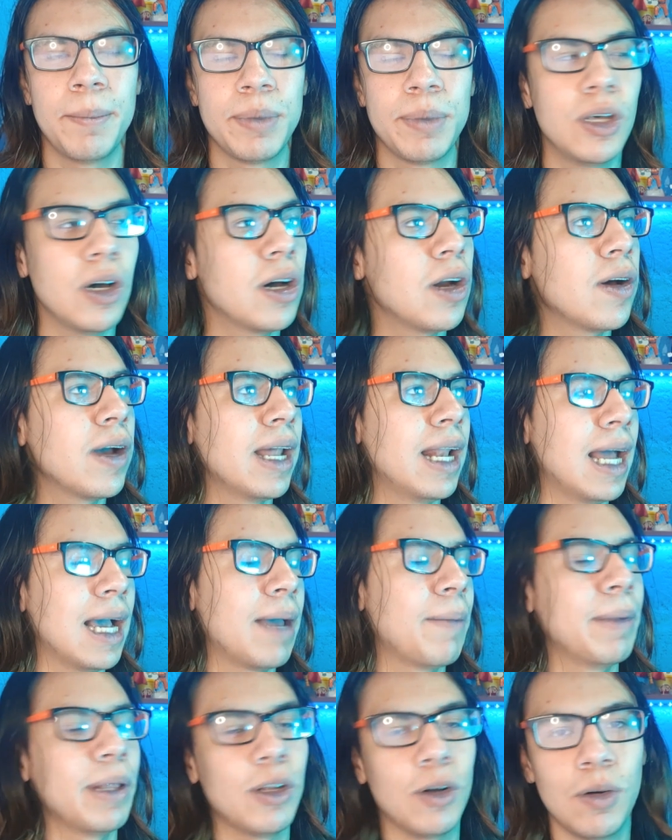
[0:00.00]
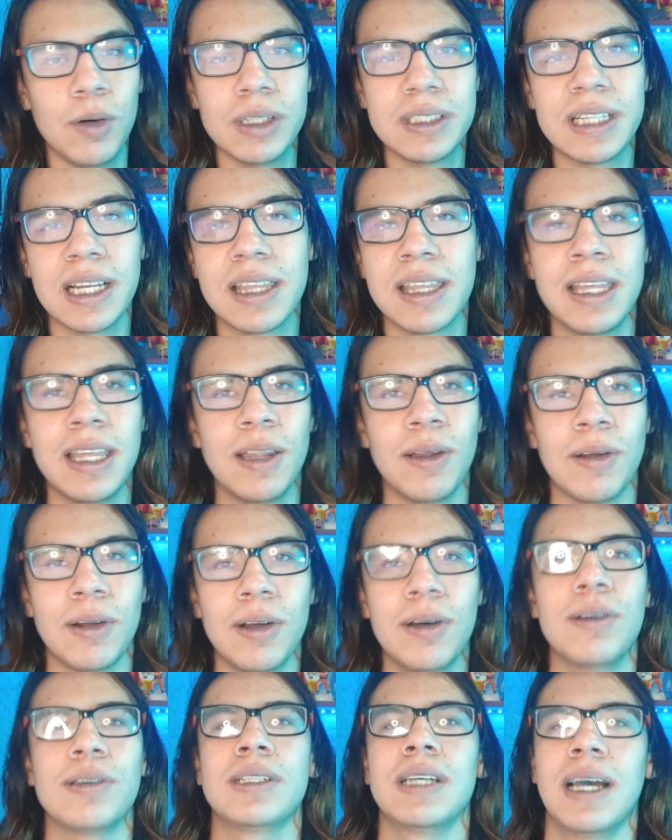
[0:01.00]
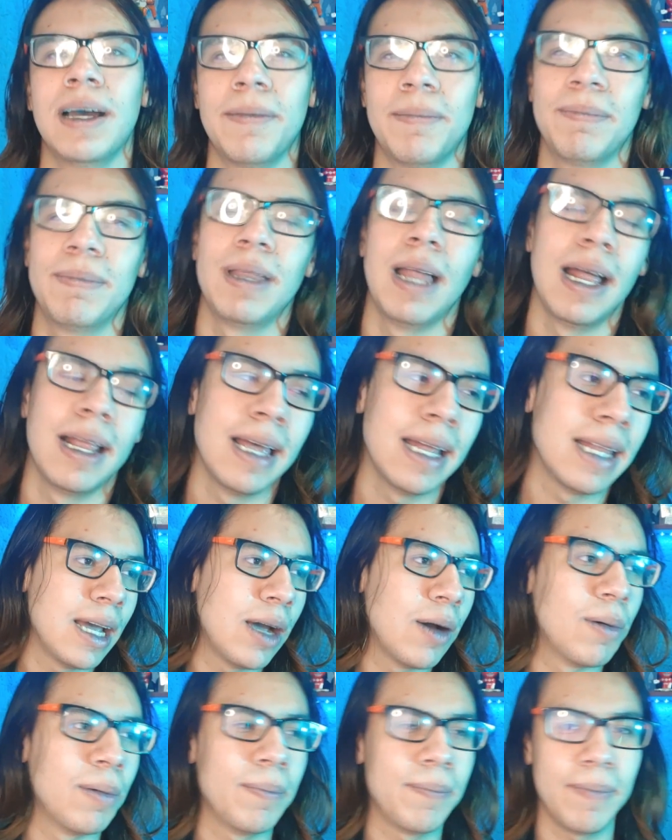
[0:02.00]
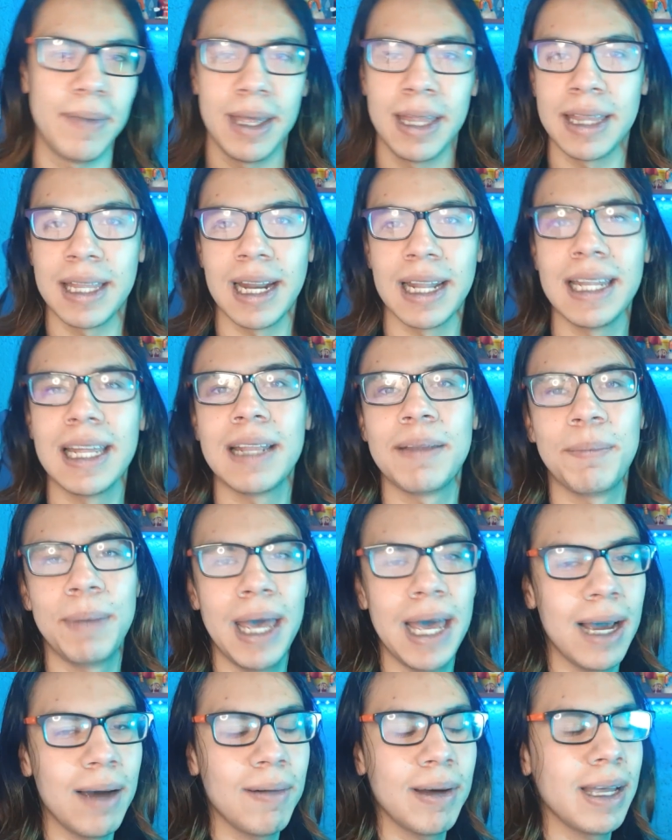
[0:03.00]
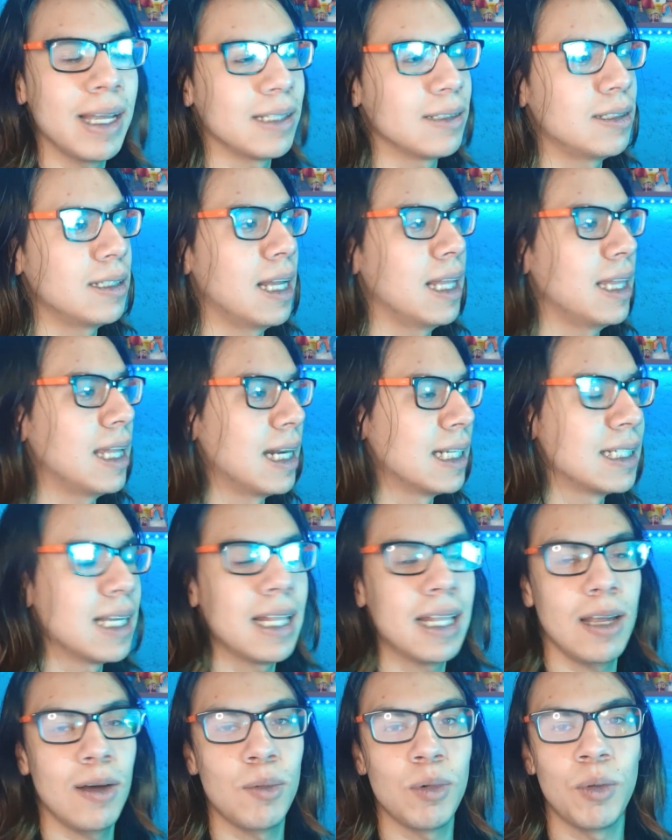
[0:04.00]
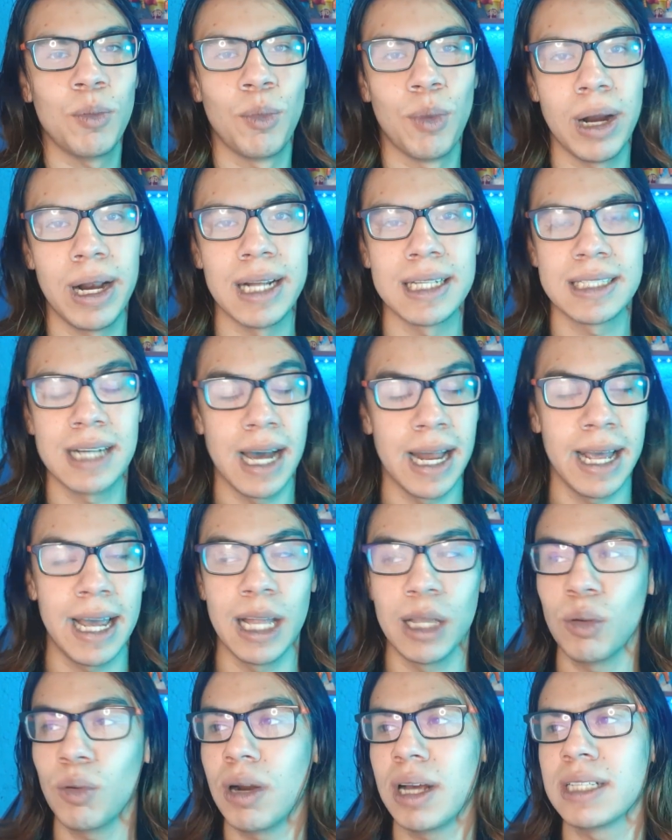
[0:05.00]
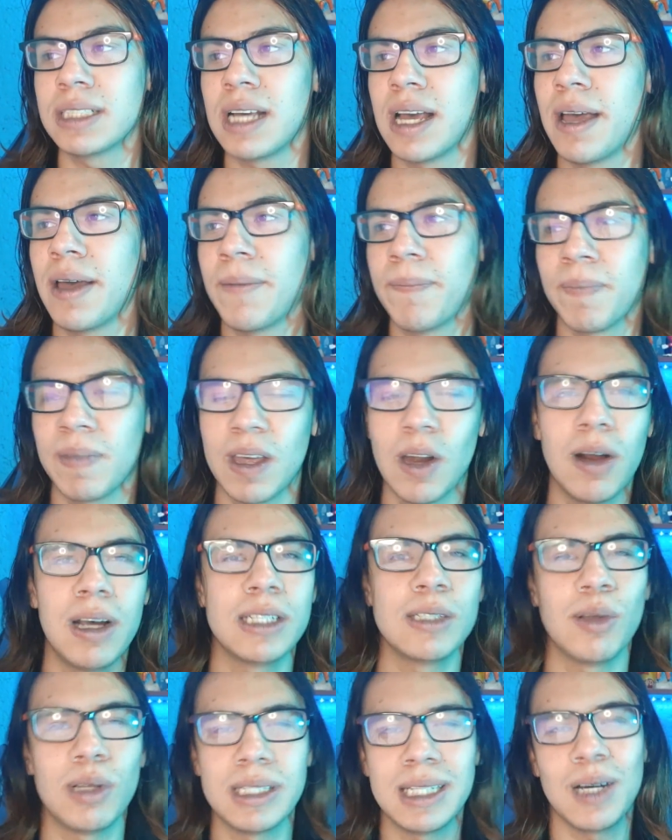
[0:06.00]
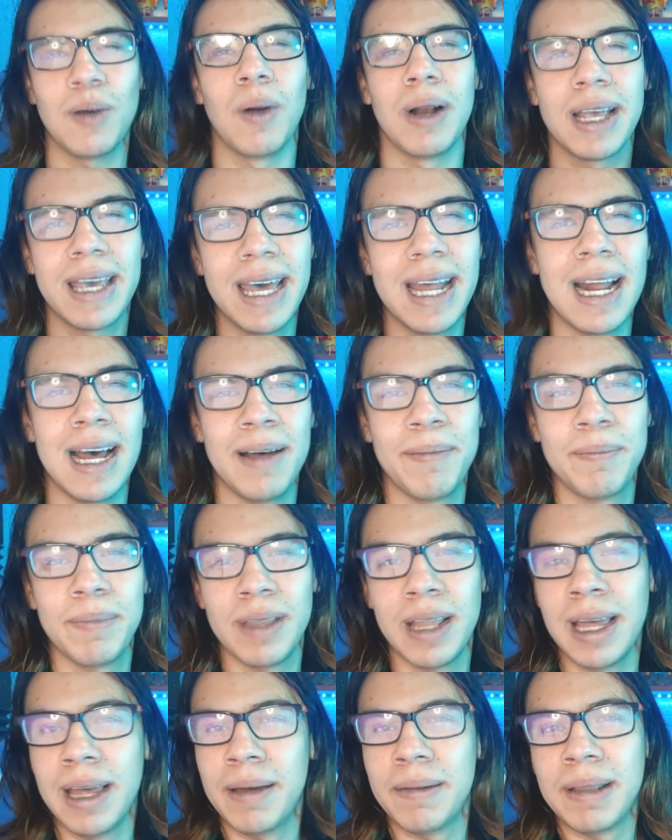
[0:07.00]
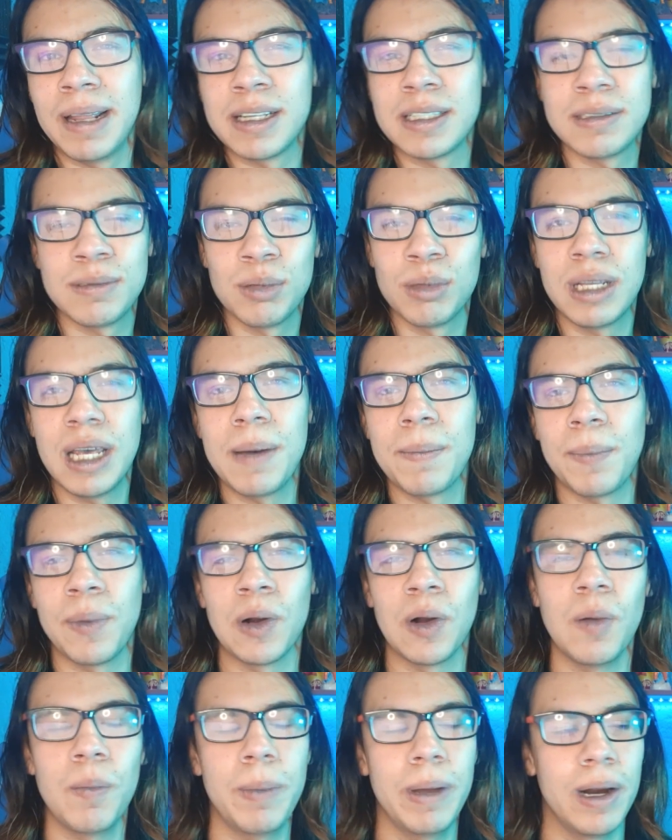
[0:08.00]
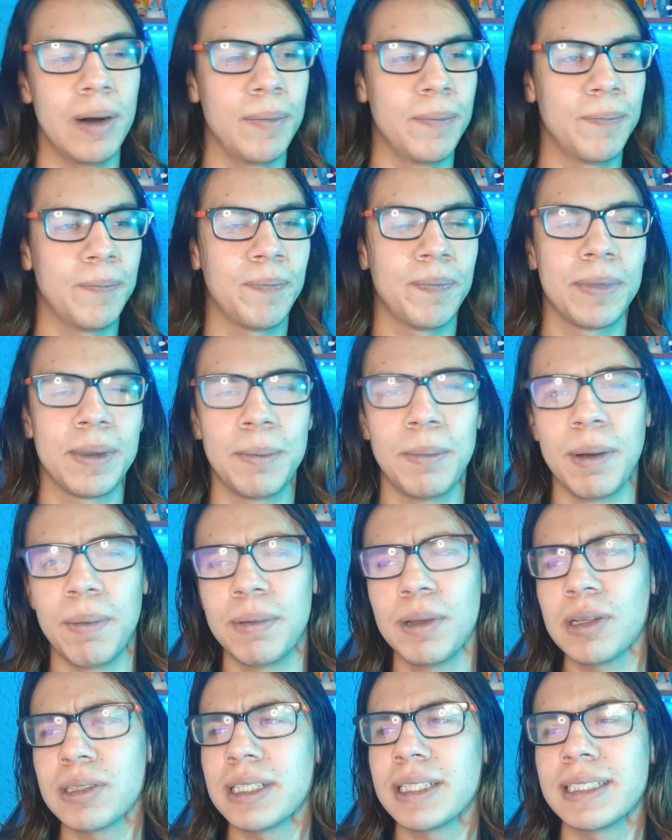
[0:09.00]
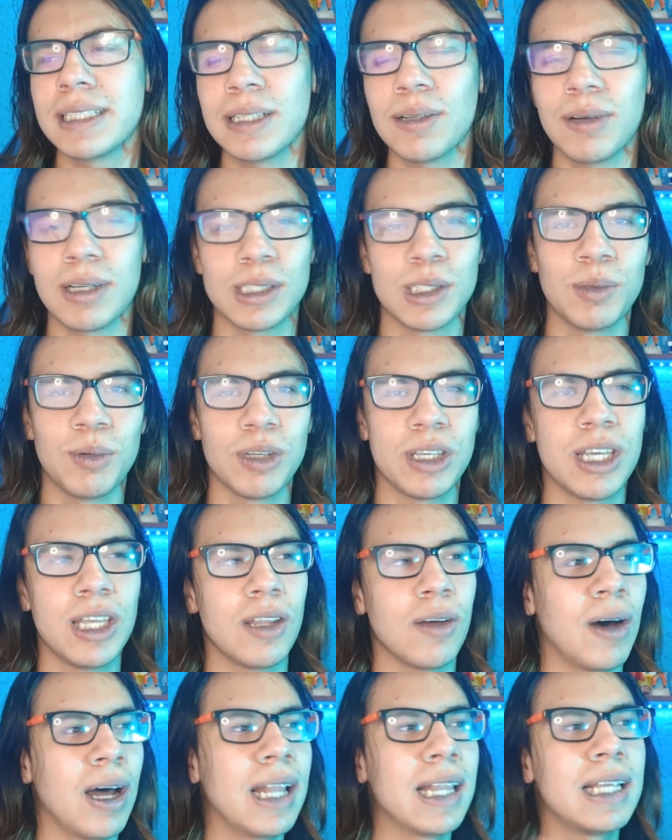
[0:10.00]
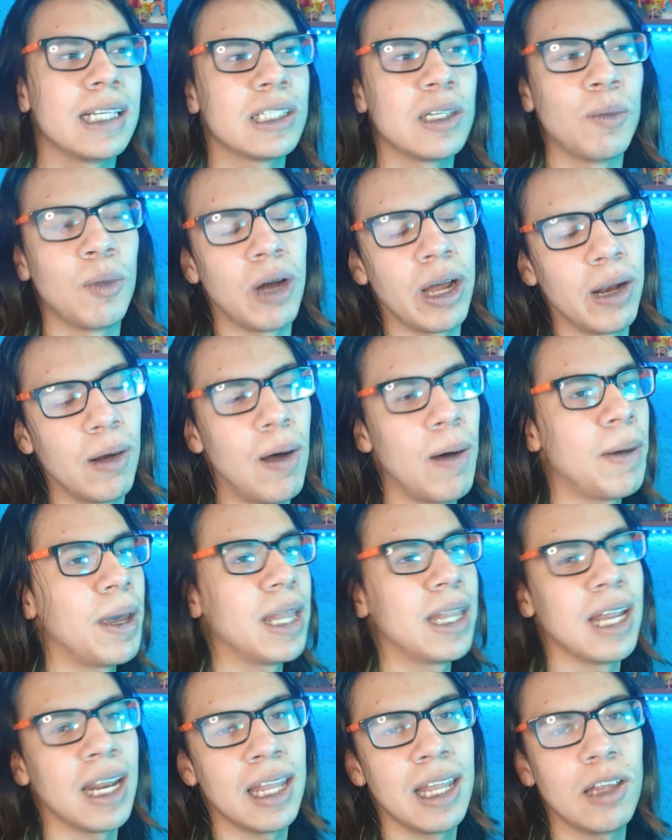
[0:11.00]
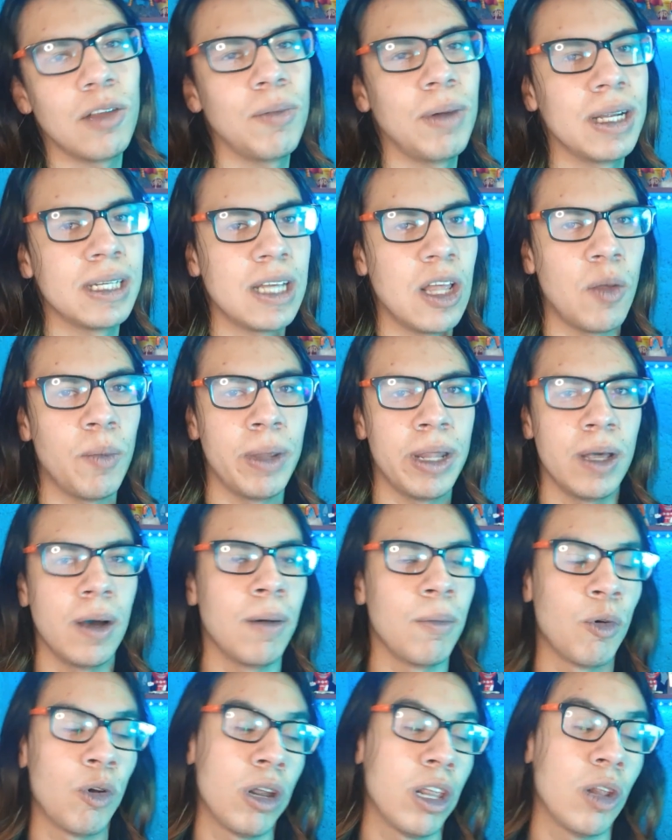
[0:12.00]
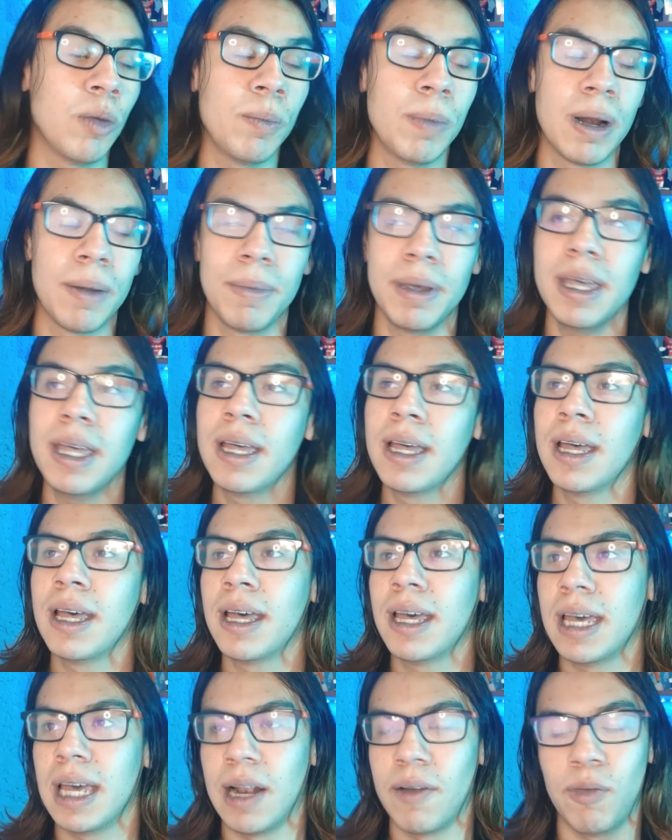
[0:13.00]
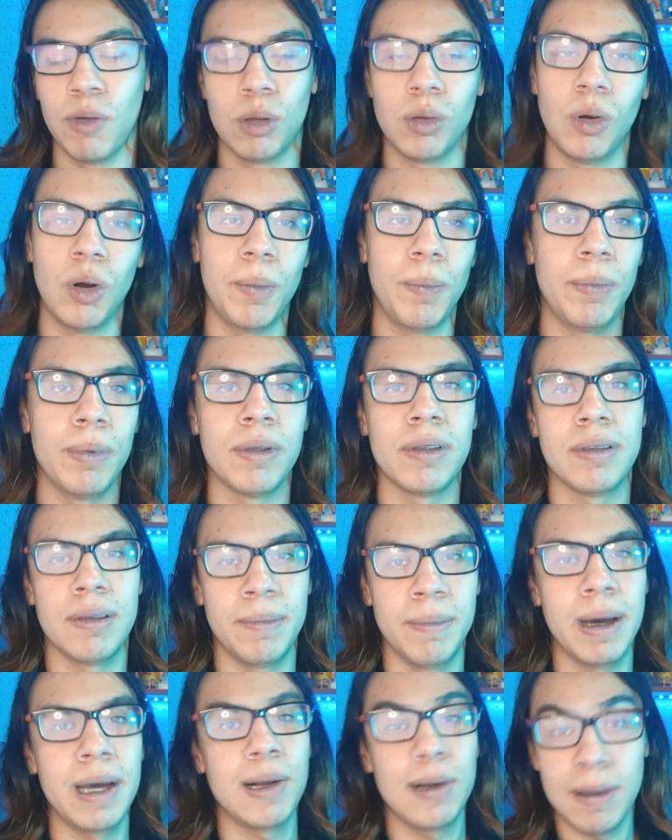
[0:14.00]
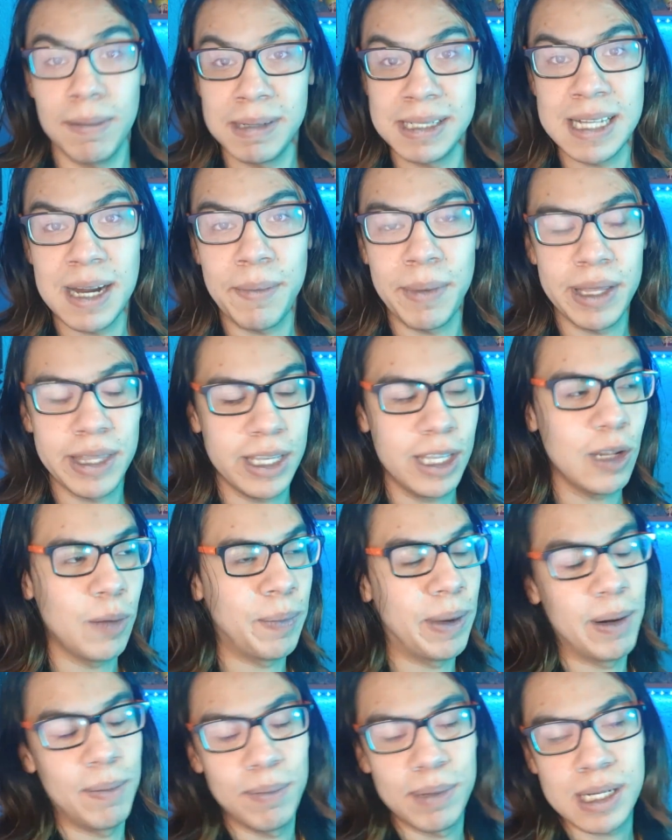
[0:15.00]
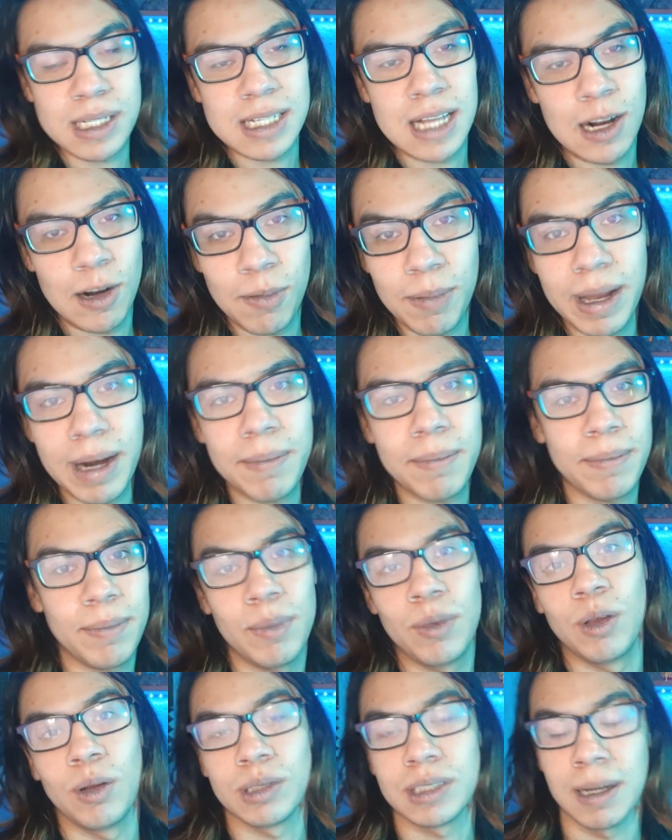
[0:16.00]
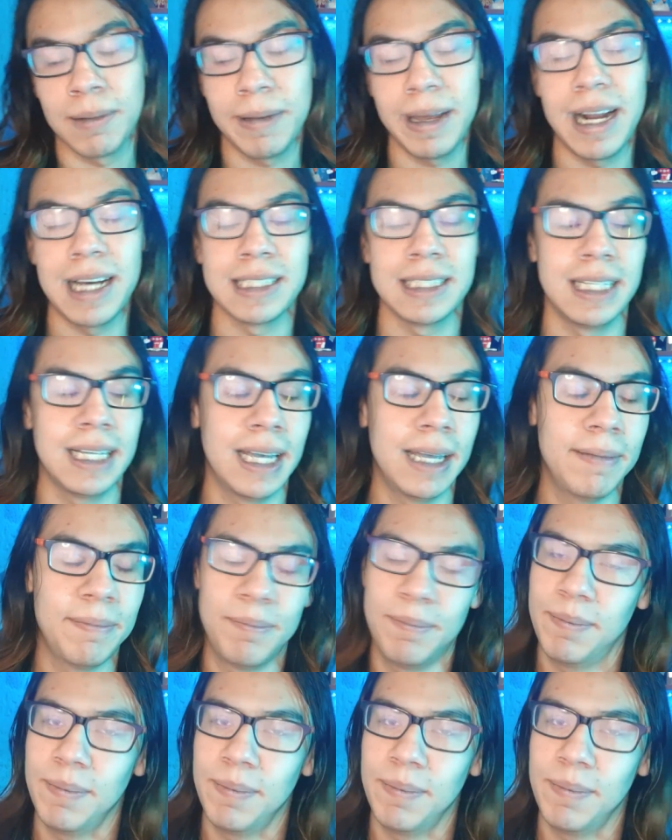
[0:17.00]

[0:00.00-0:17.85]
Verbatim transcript: Yo creo que en la que me tocó está chido, ¿no? O sea, ya, tengo internet bien, güey, está interesante, hubo buenas caricaturas. Creo que eso dice cualquiera de, su tiempo, ¿no? Pero, pero no sé, siento que estuvo chido antes, como que no había internet, hubiera estado medio aburridón para mí. Y el futuro, pues imagino que va a estar más chido, pero pues hasta no ver, no saber, así que